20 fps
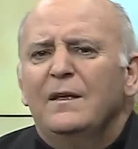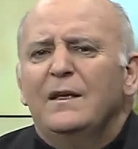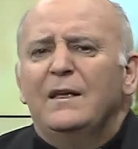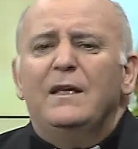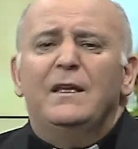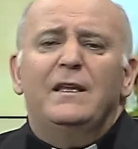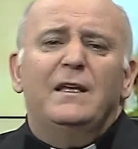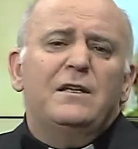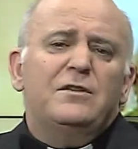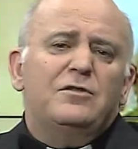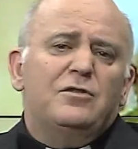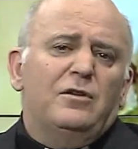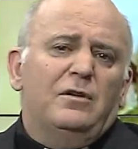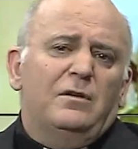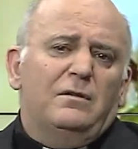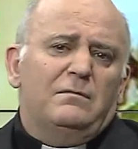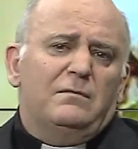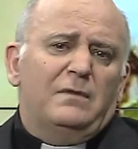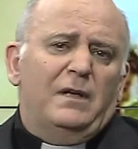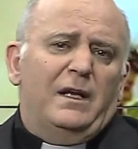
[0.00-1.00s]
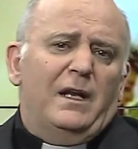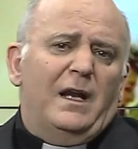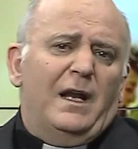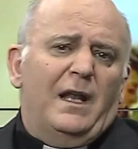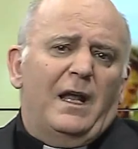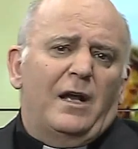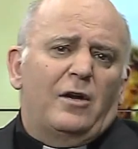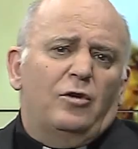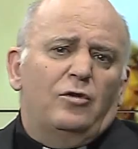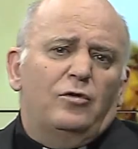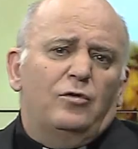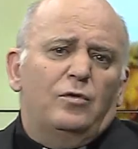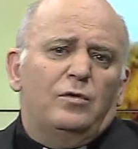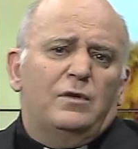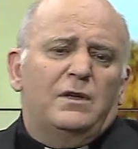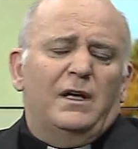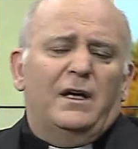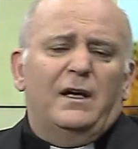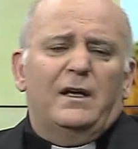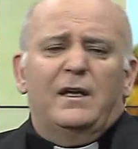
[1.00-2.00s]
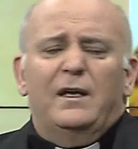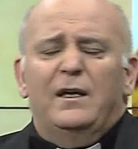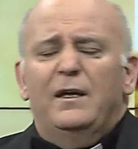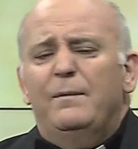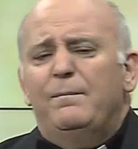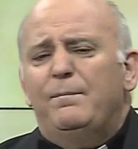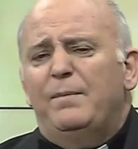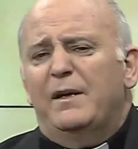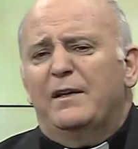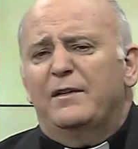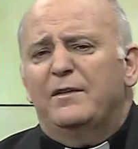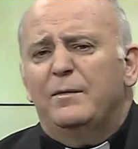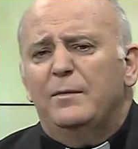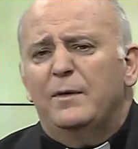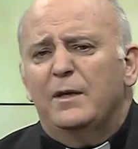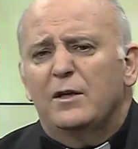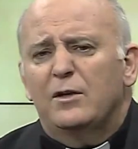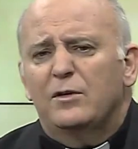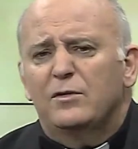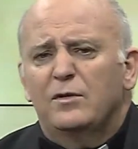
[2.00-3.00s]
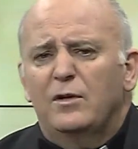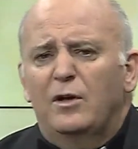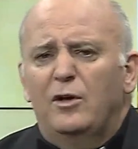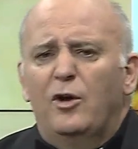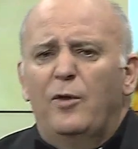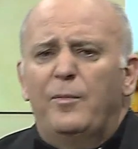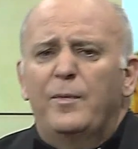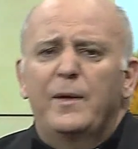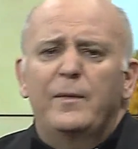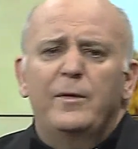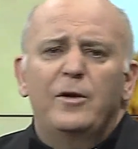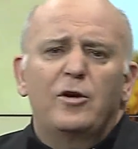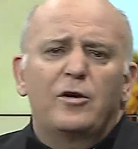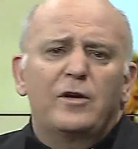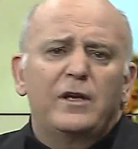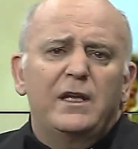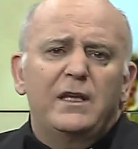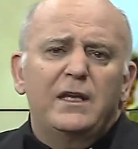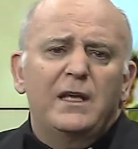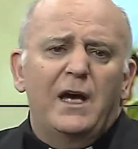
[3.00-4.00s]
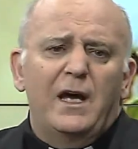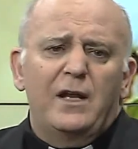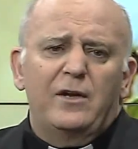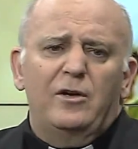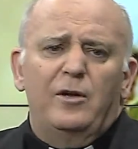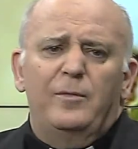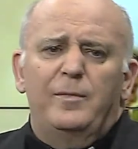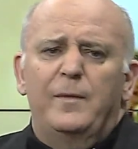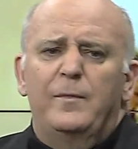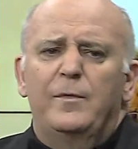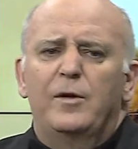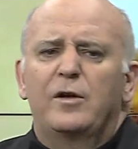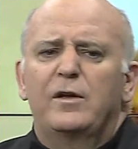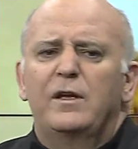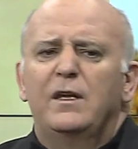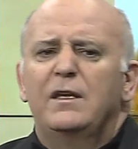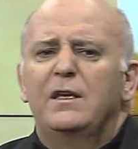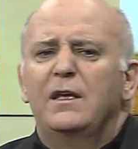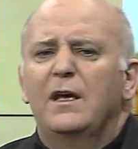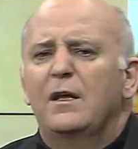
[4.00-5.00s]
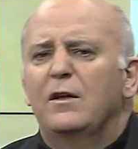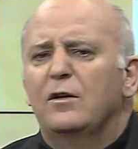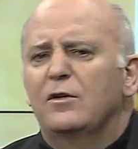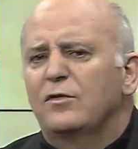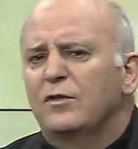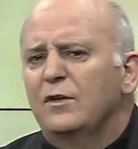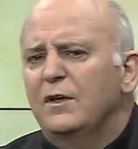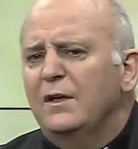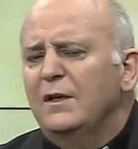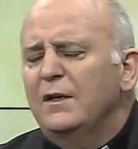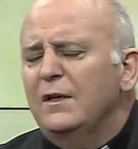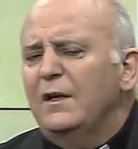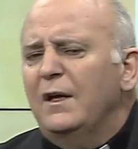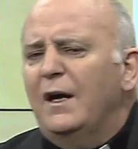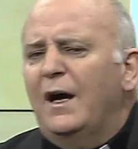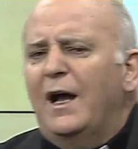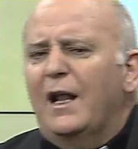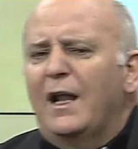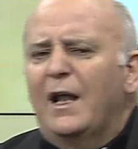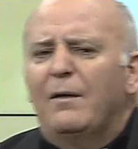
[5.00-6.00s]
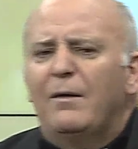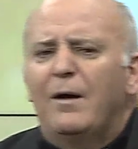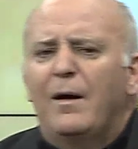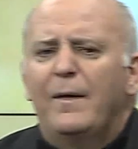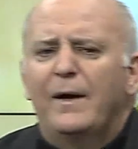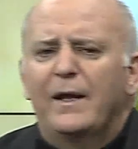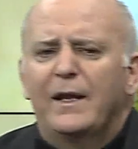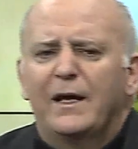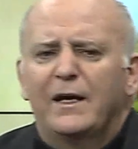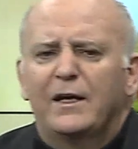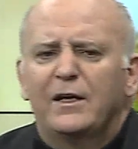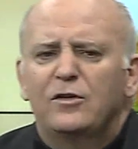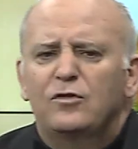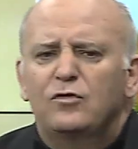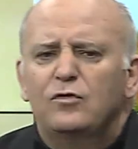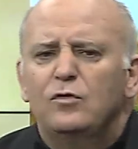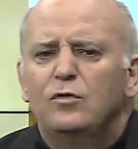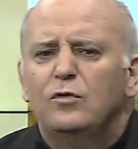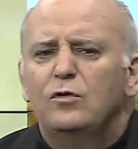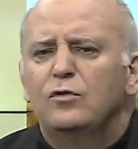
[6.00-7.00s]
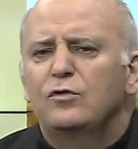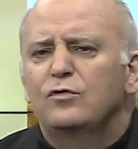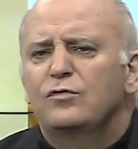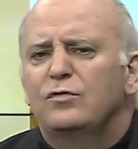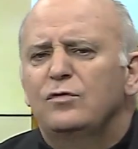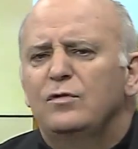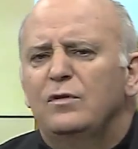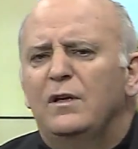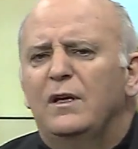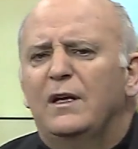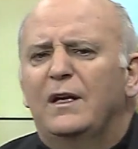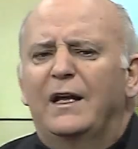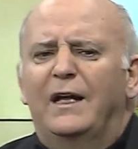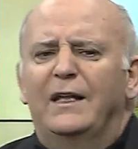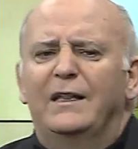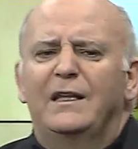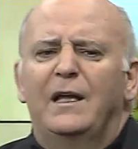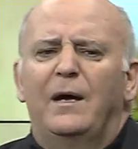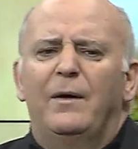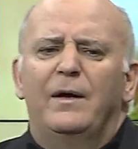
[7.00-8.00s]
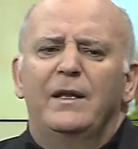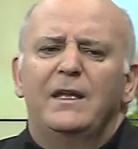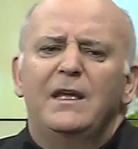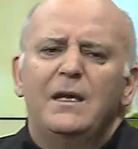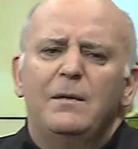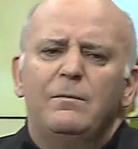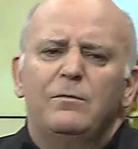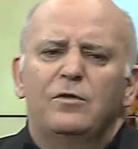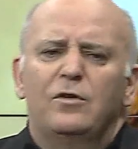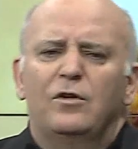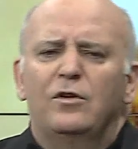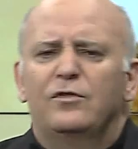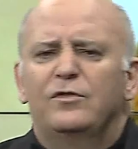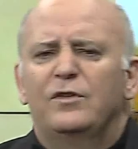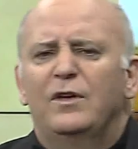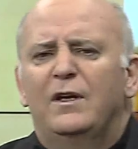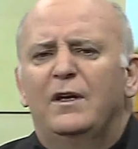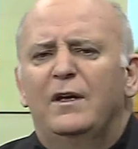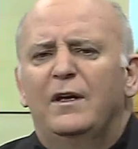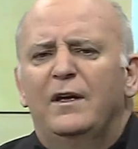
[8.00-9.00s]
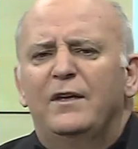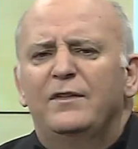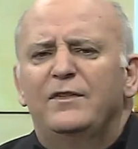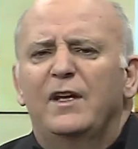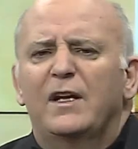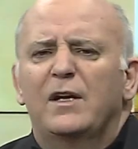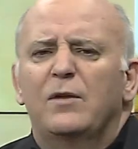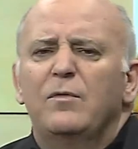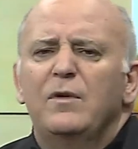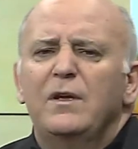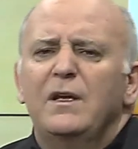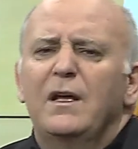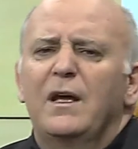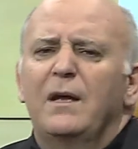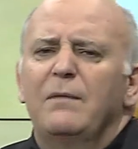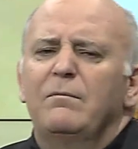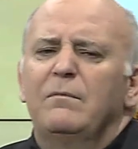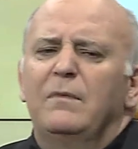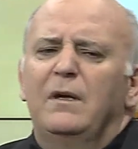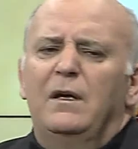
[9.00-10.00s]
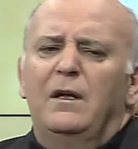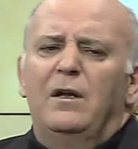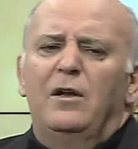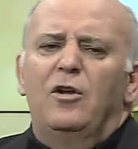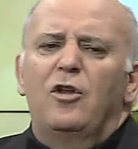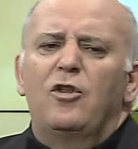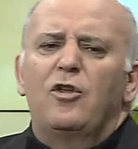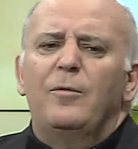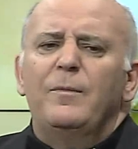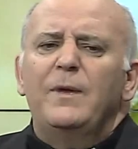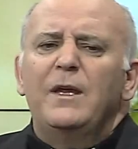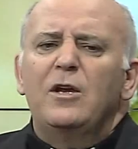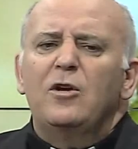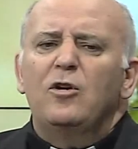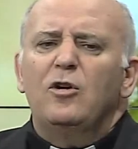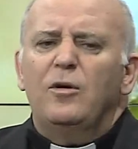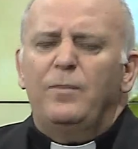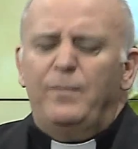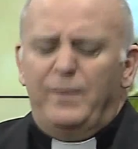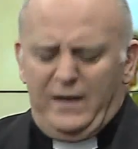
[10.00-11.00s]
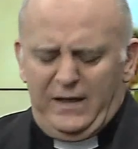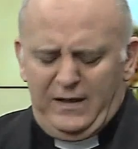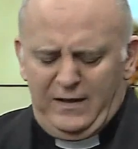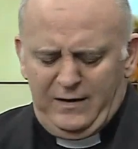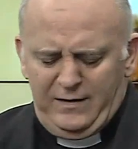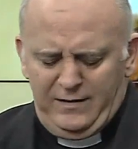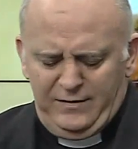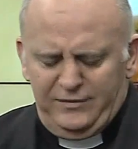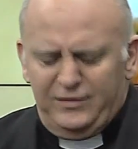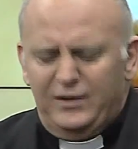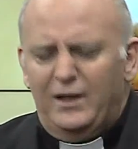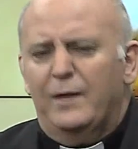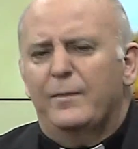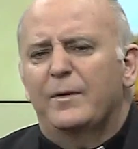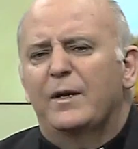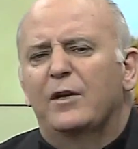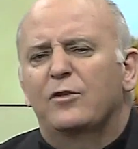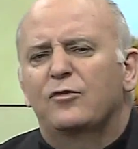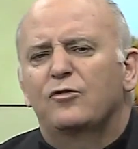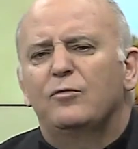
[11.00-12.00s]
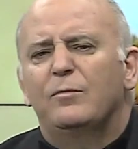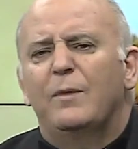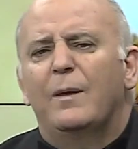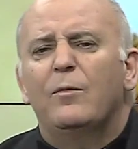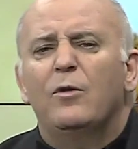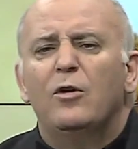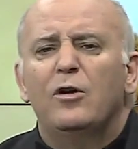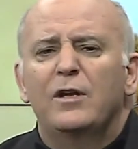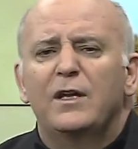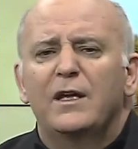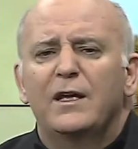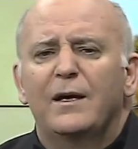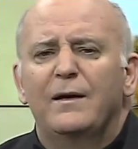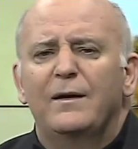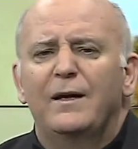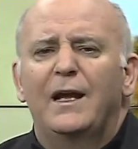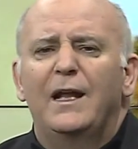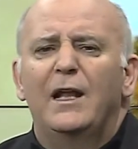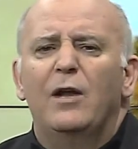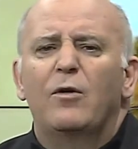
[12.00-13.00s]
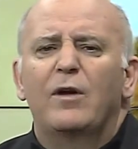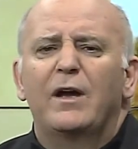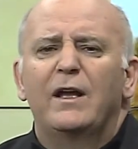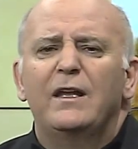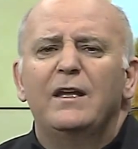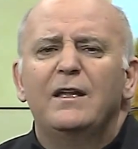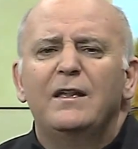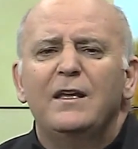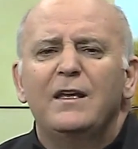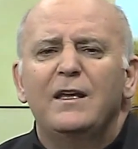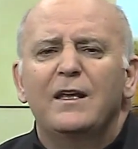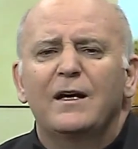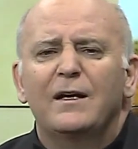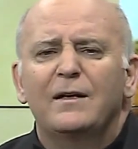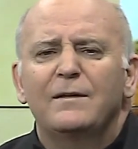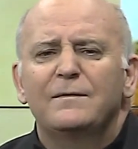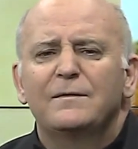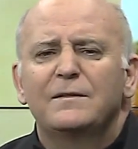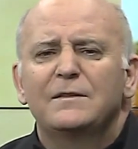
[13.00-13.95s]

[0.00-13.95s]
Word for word: Y de hecho era la conducta que percibieron los primeros cristianos. Los primeros cristianos alababan a Jesús, cantaban himnos, se reunían los domingos para celebrar su memoria en la Eucaristía.